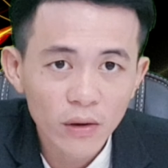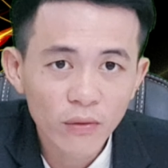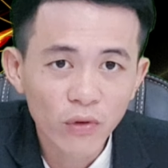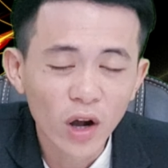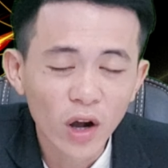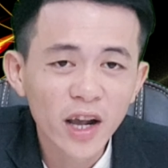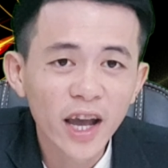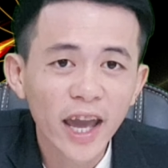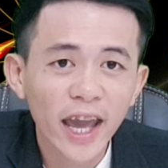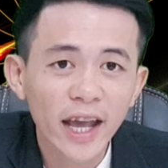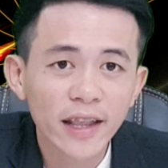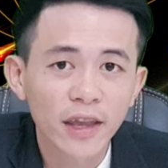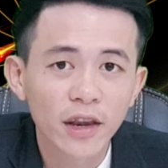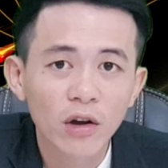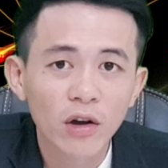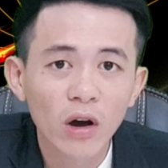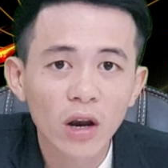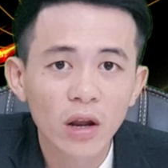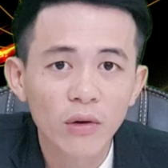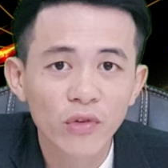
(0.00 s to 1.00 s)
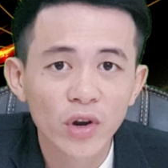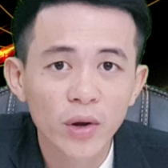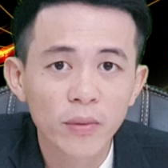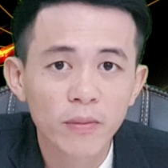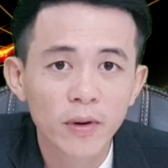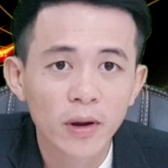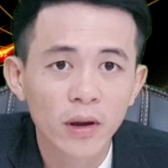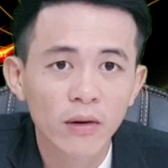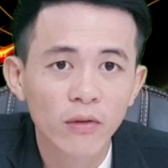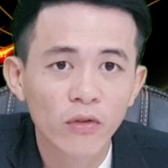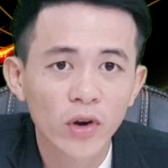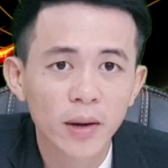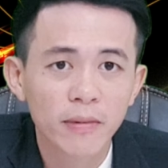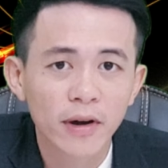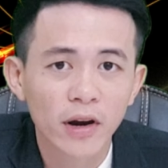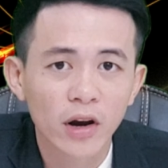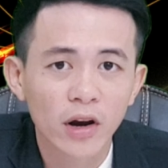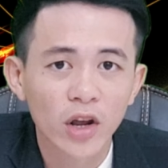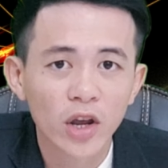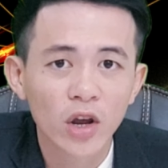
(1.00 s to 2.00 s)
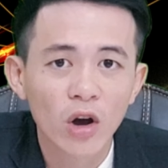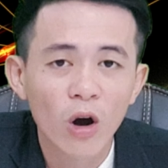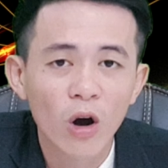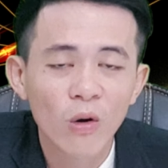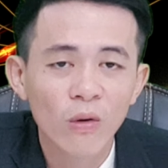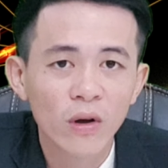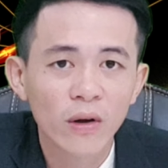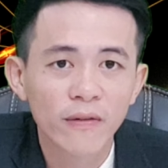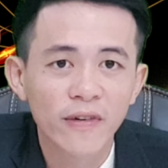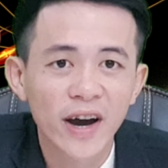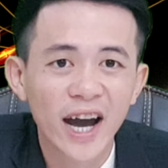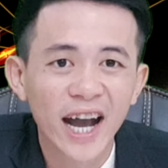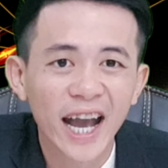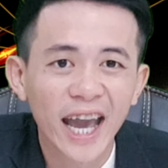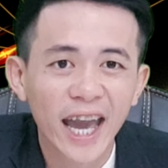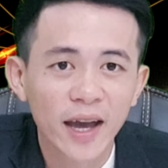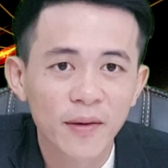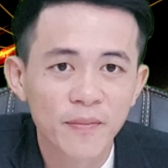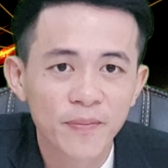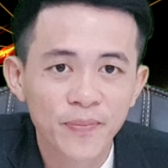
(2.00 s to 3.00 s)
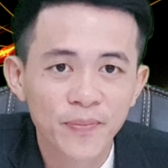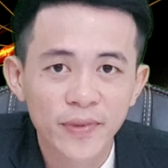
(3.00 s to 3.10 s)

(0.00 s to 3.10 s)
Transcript: phẫn gan thì nó có là vibrio phaga,